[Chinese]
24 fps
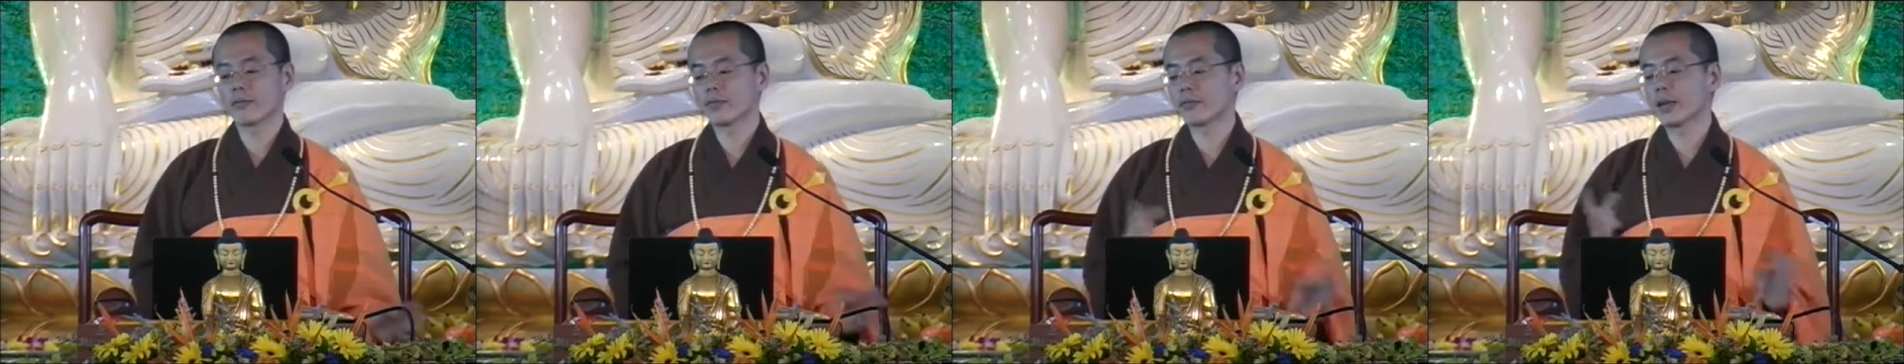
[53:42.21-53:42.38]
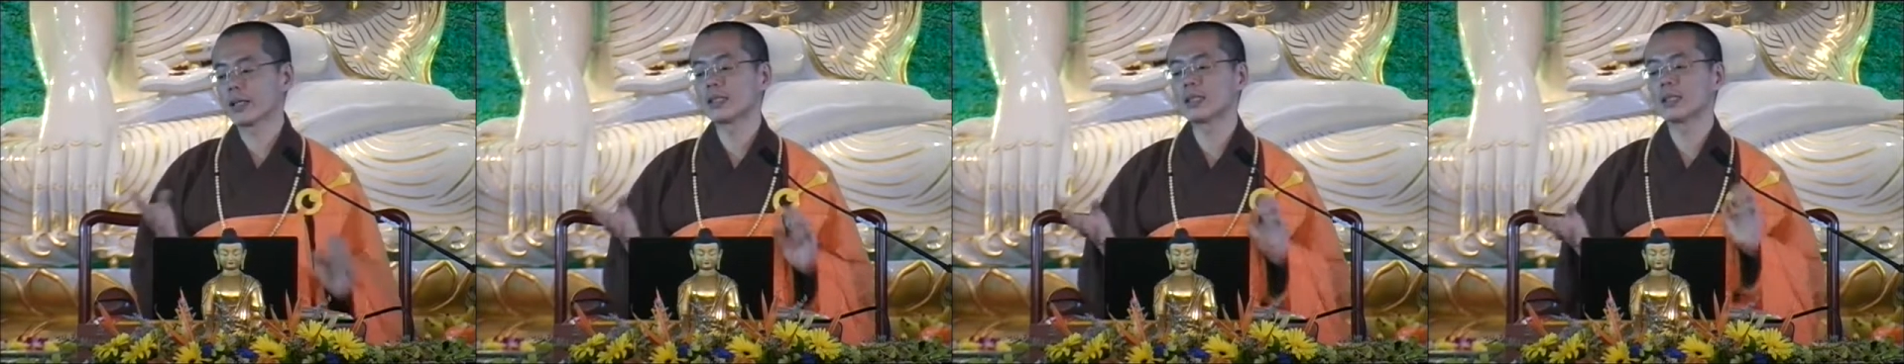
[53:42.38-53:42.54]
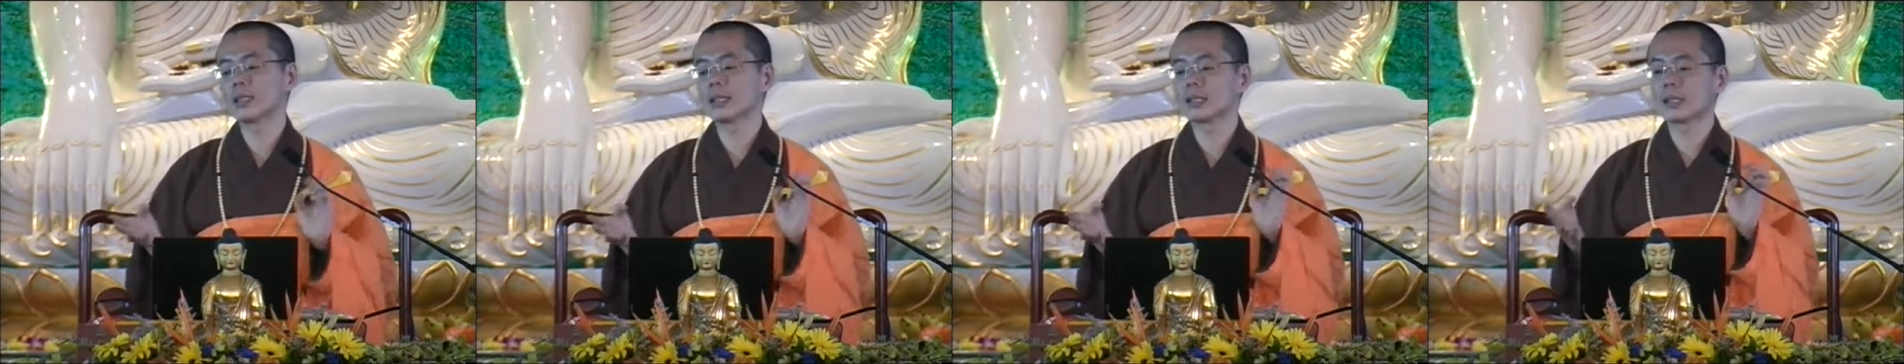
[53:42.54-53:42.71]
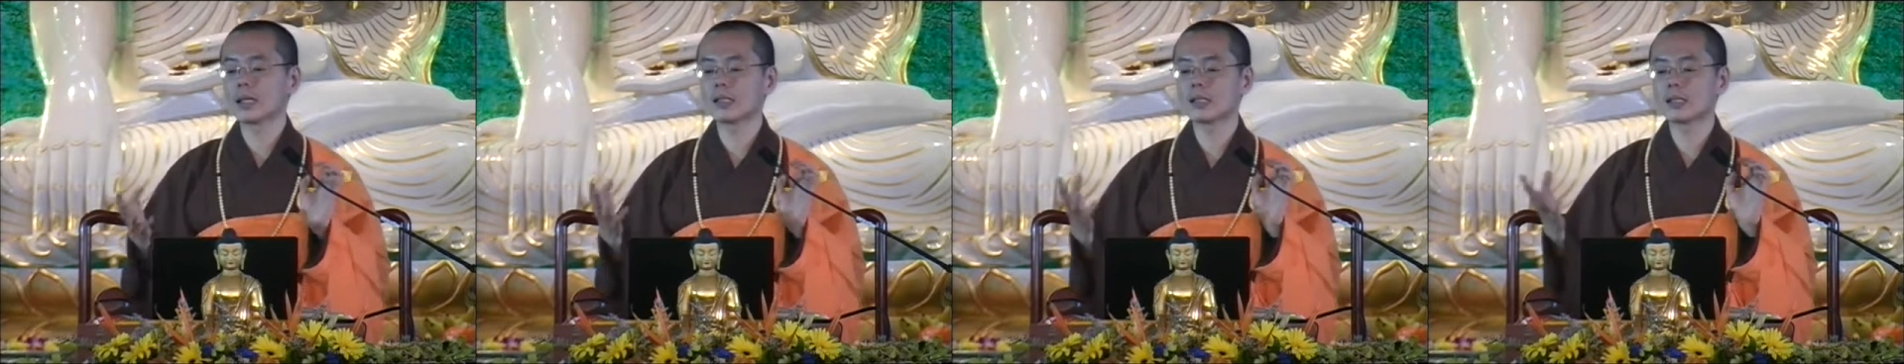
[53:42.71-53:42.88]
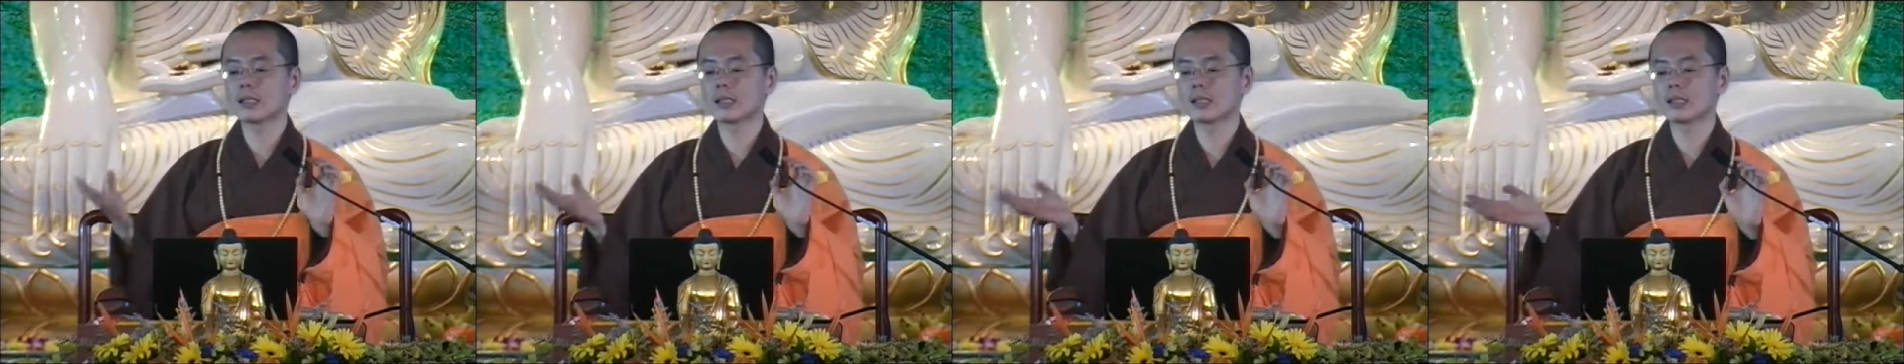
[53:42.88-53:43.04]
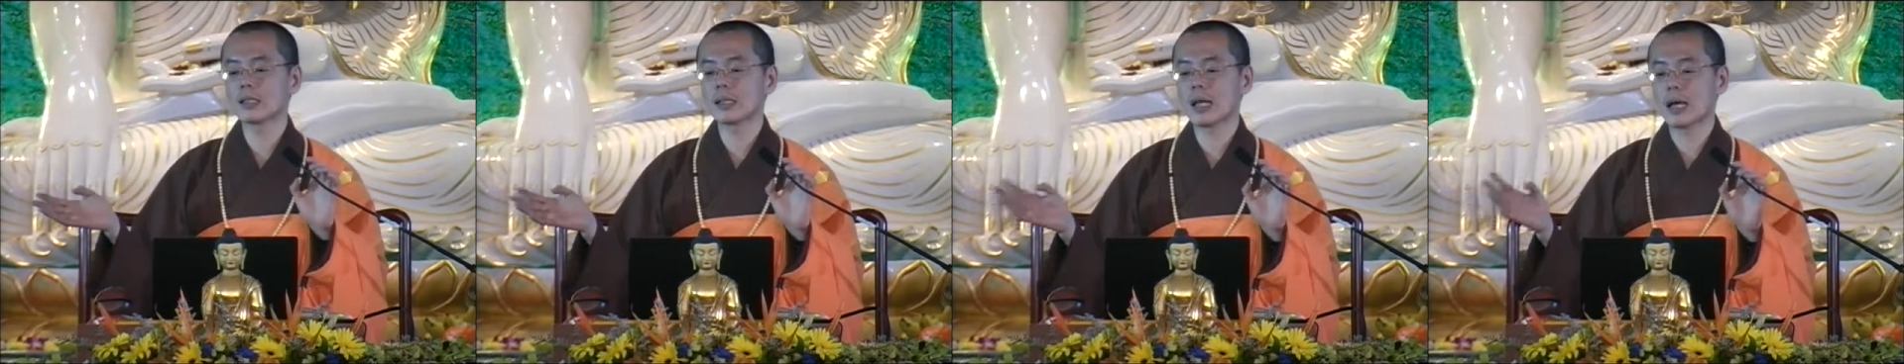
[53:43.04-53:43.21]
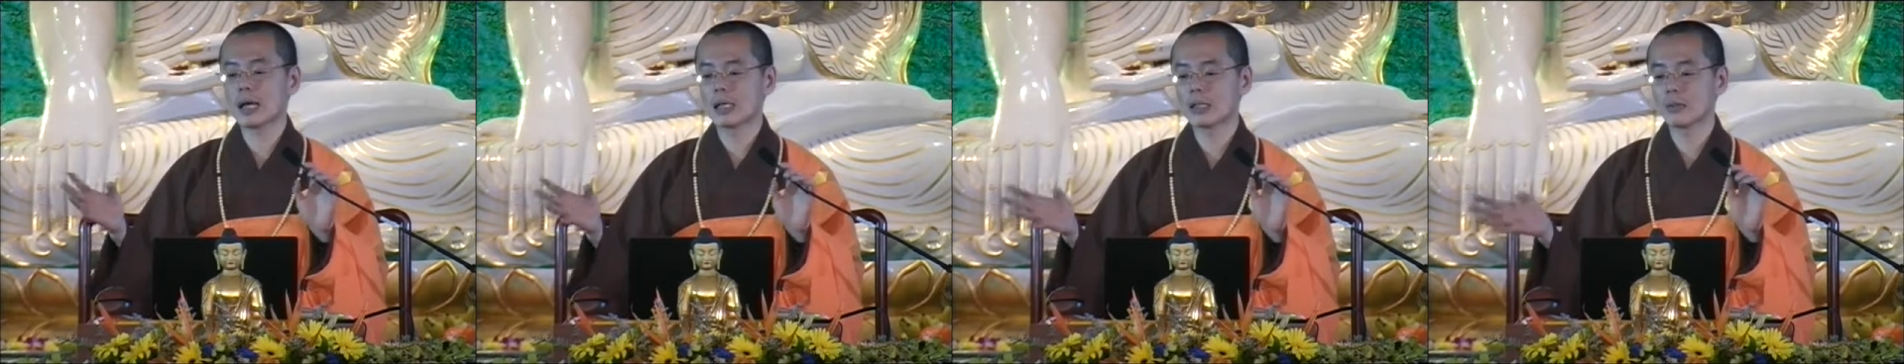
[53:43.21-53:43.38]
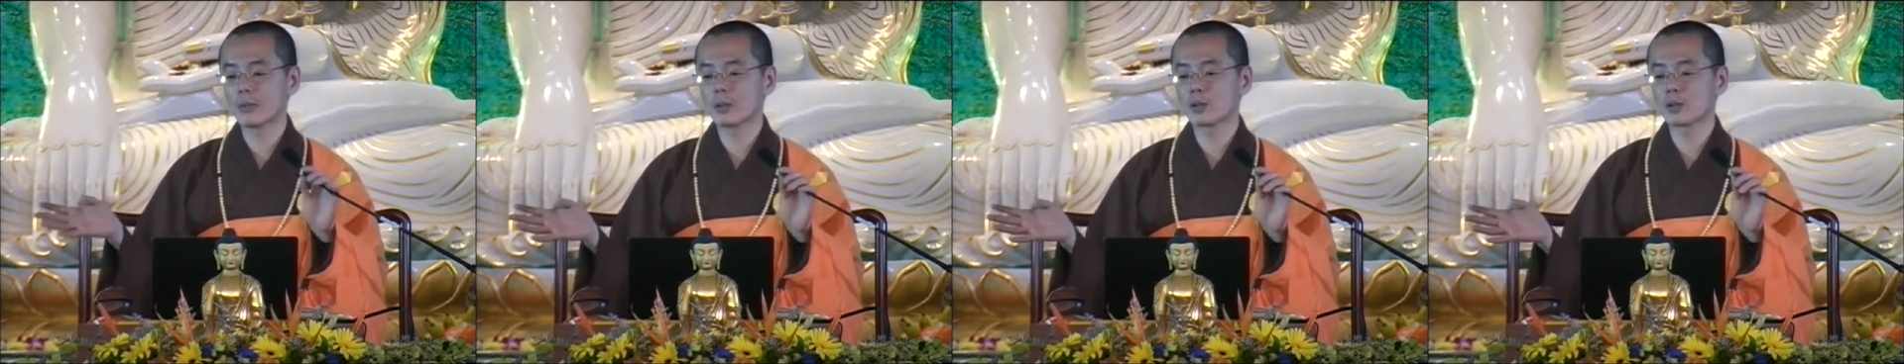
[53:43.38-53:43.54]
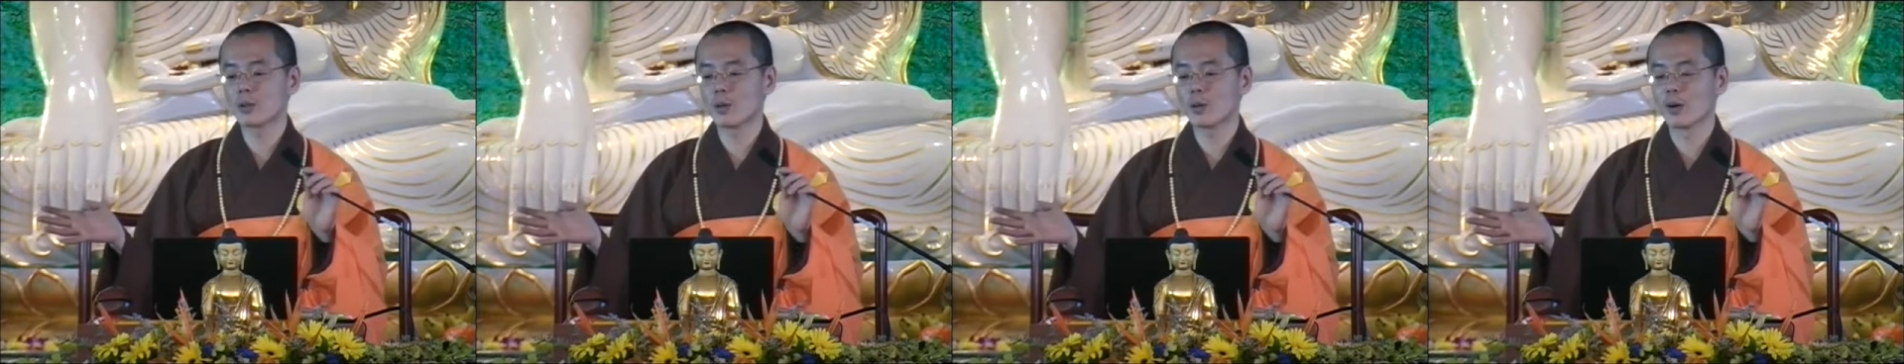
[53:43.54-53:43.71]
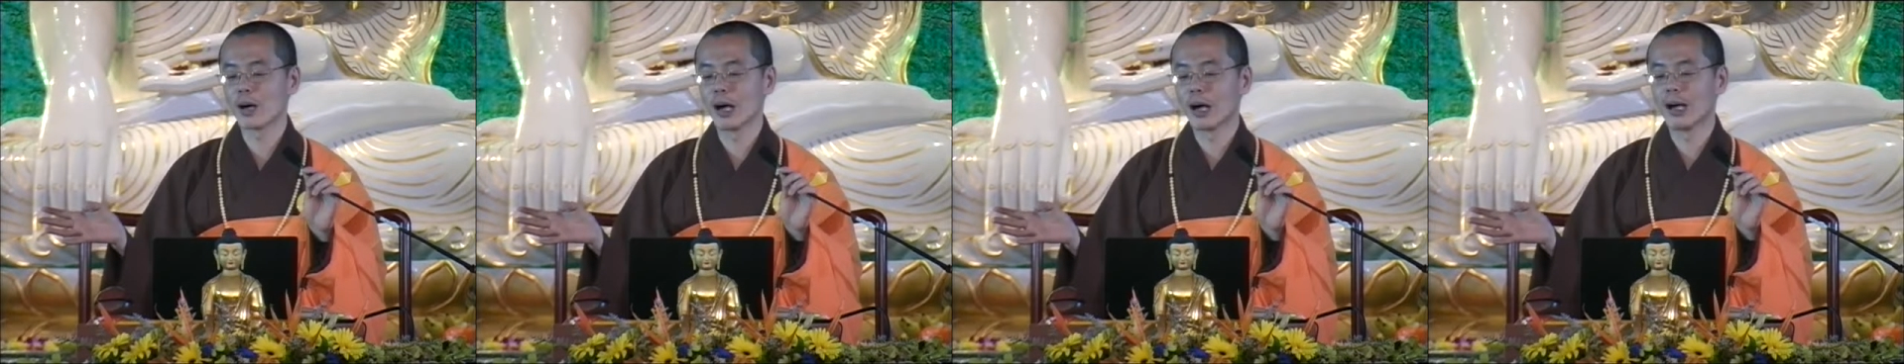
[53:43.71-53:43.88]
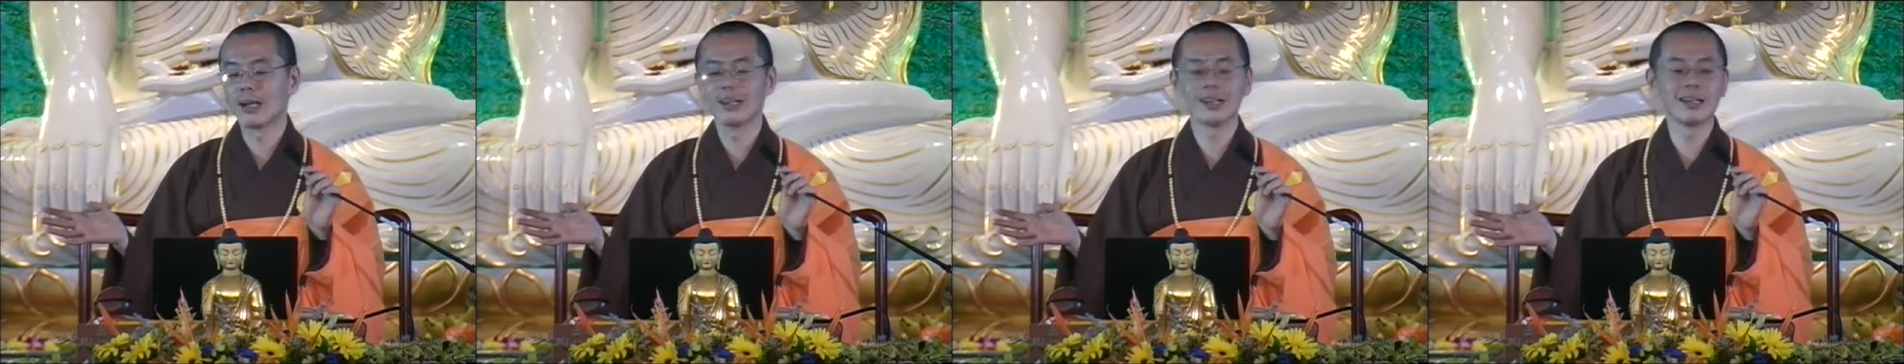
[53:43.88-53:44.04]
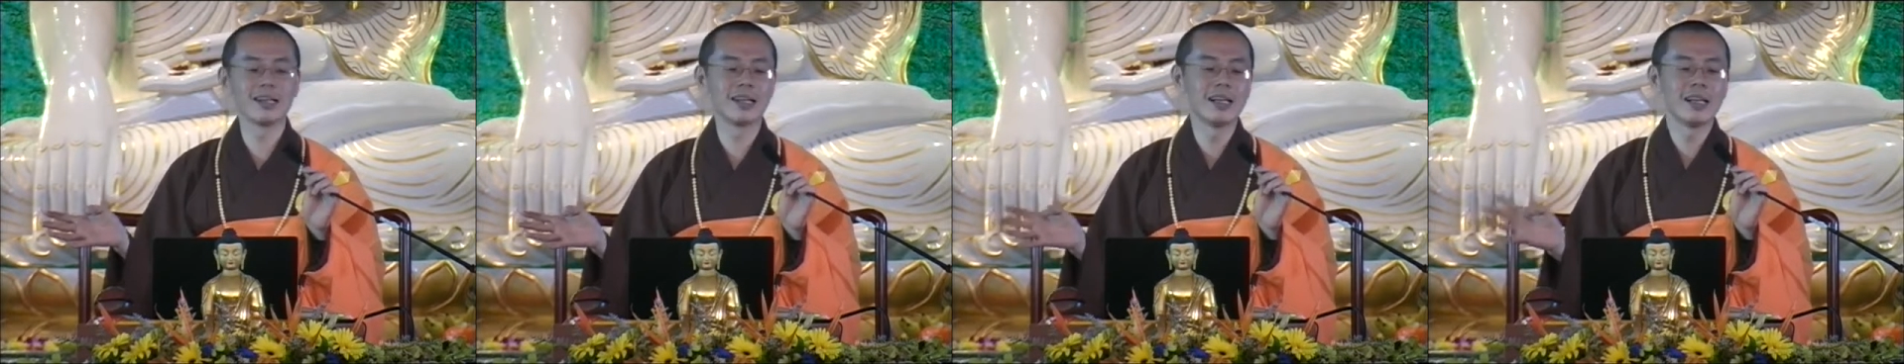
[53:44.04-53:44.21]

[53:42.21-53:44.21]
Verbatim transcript: 反正你贪嗔痴还那么重啊，